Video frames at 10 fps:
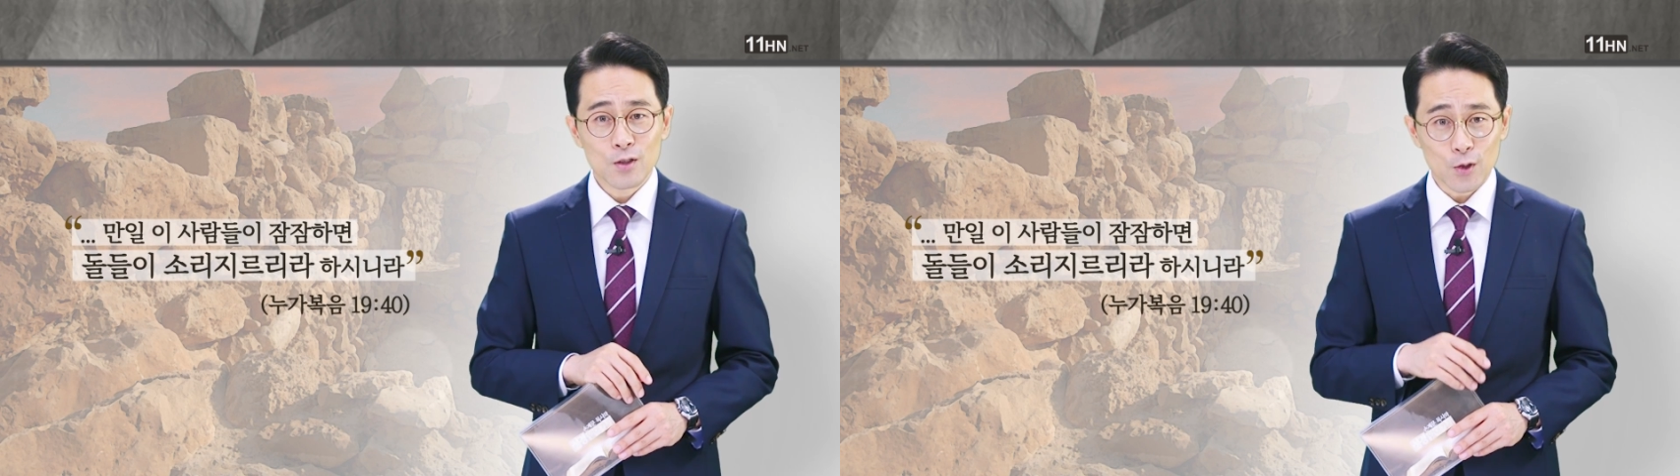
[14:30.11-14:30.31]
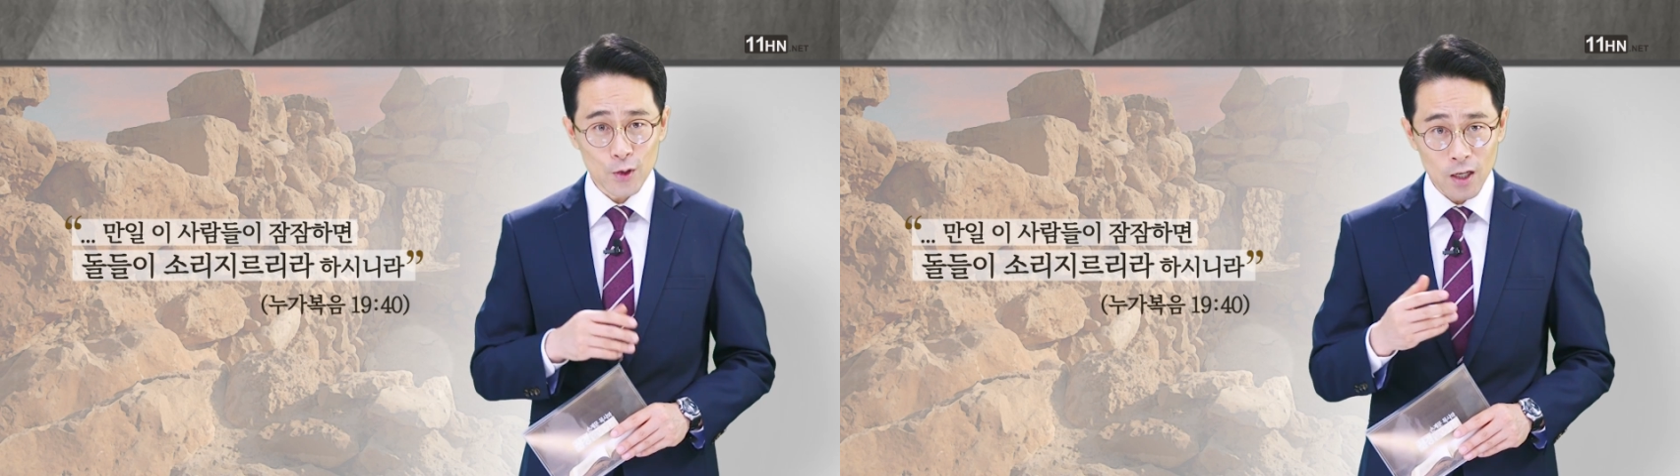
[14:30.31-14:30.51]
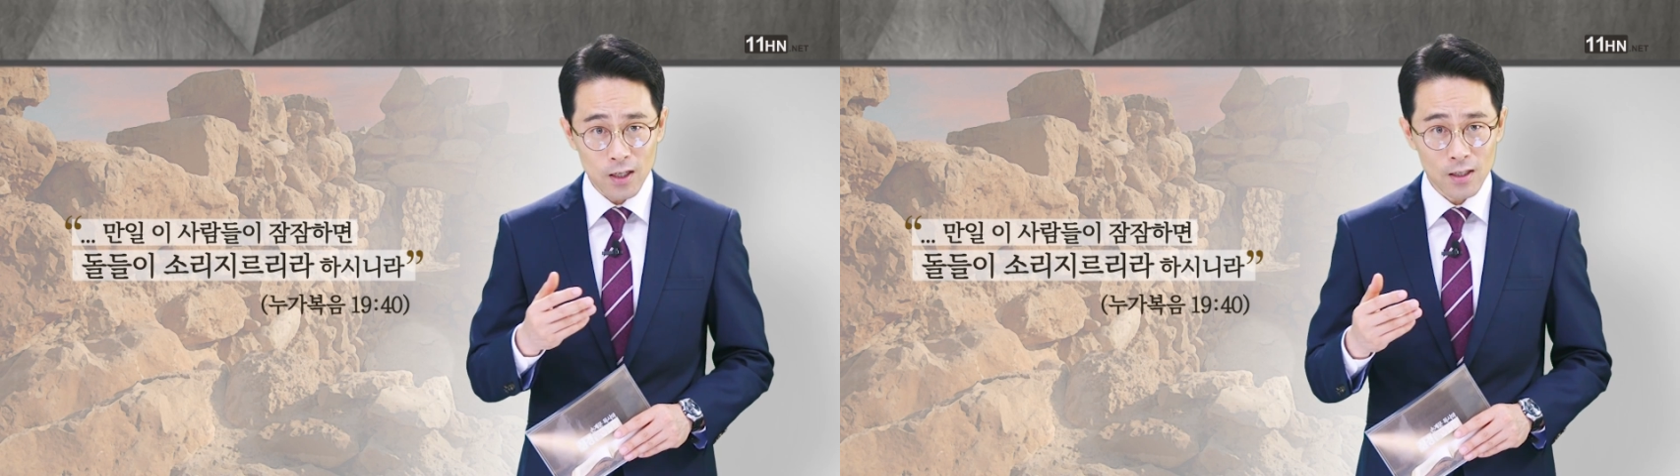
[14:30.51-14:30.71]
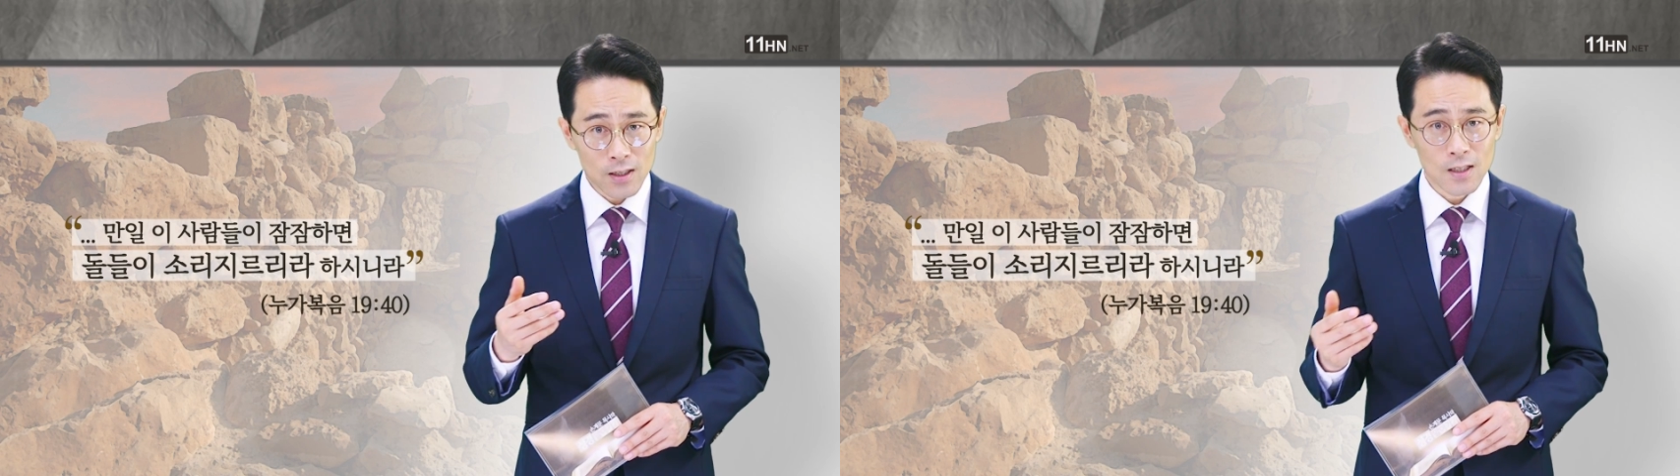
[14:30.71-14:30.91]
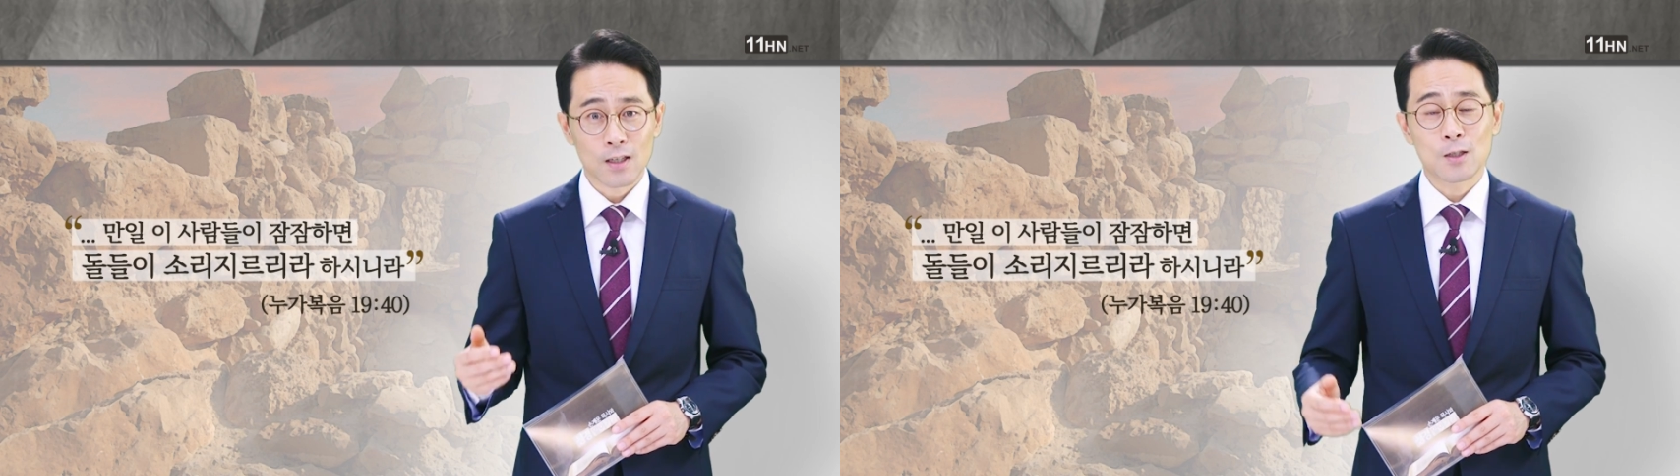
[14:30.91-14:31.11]
드러내기
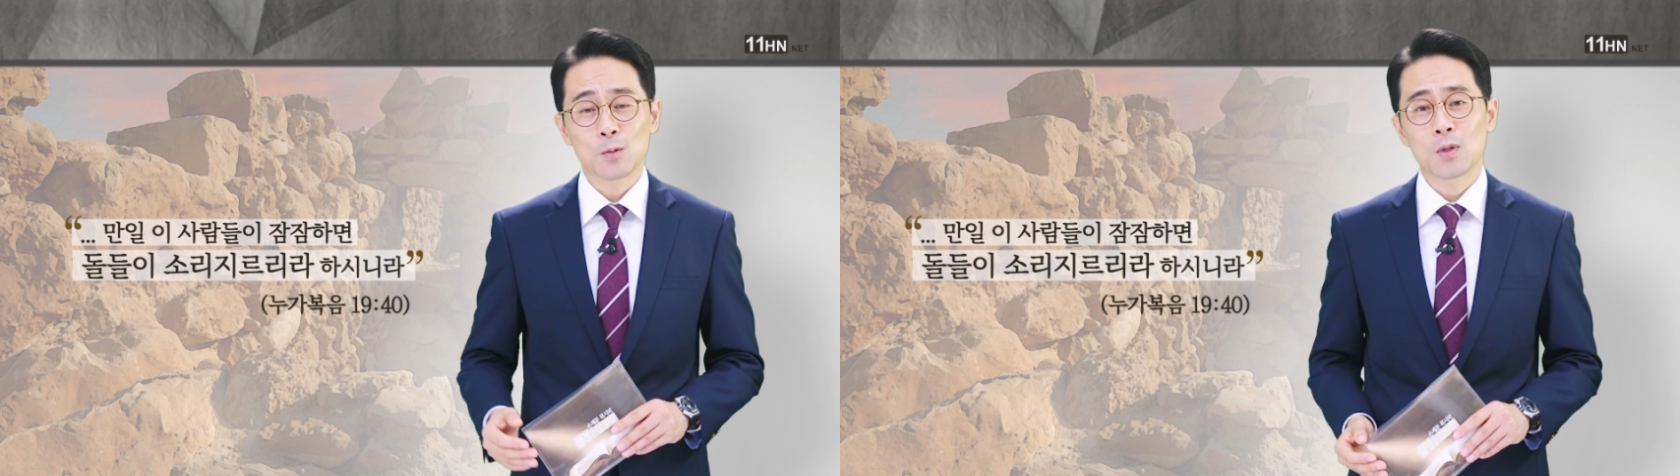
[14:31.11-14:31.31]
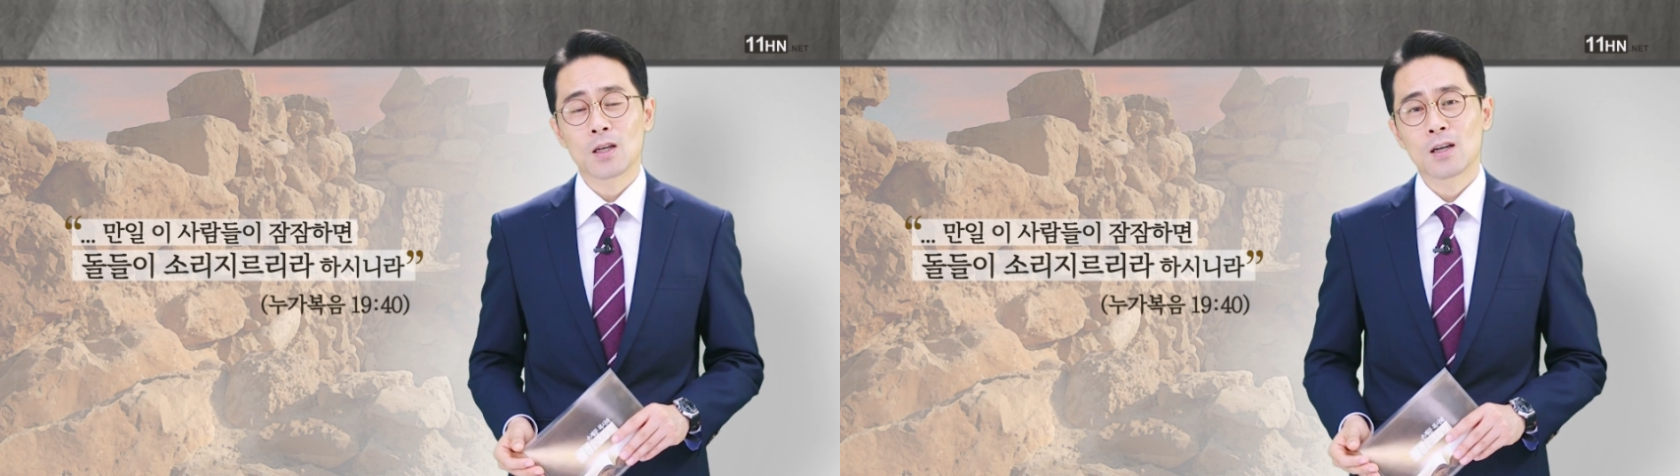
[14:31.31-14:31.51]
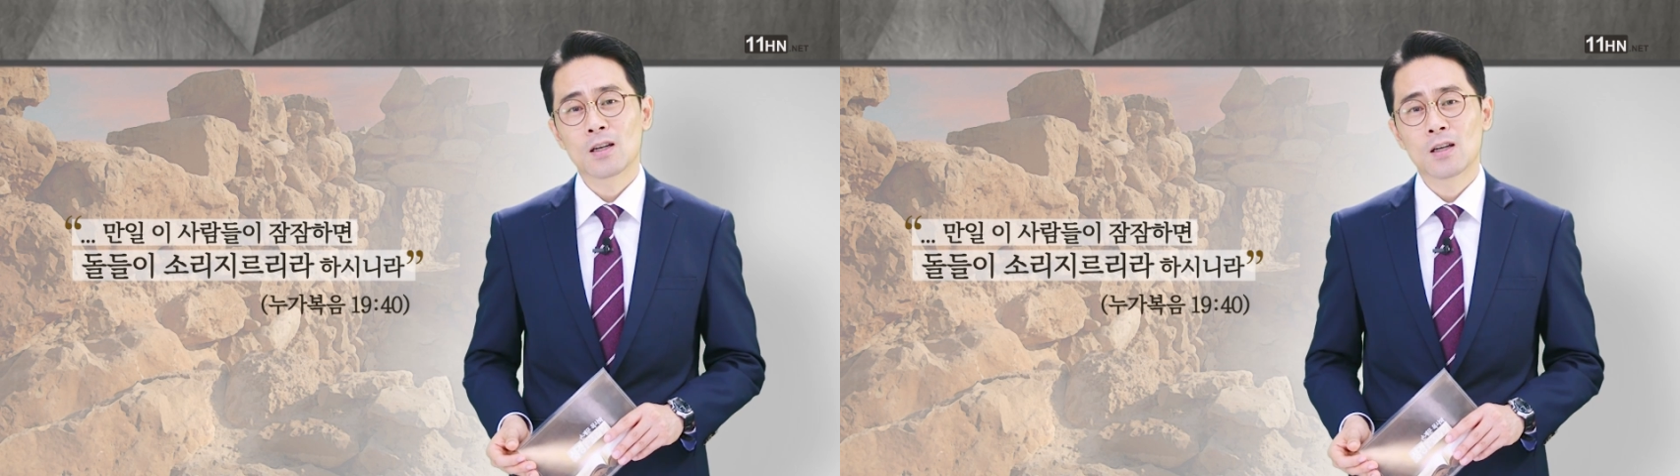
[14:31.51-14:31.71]
시작했습니다.